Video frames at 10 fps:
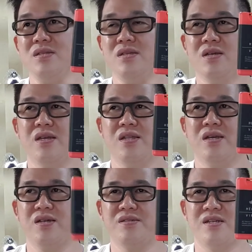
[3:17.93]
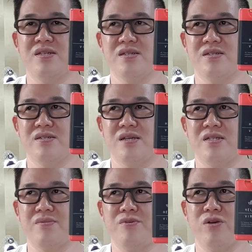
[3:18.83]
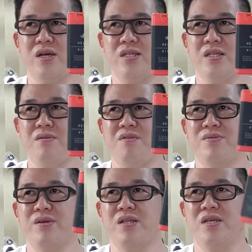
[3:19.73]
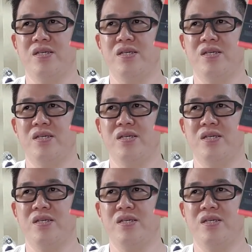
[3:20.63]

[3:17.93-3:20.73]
Jadi ini hand sanitizer pocket 15 ml.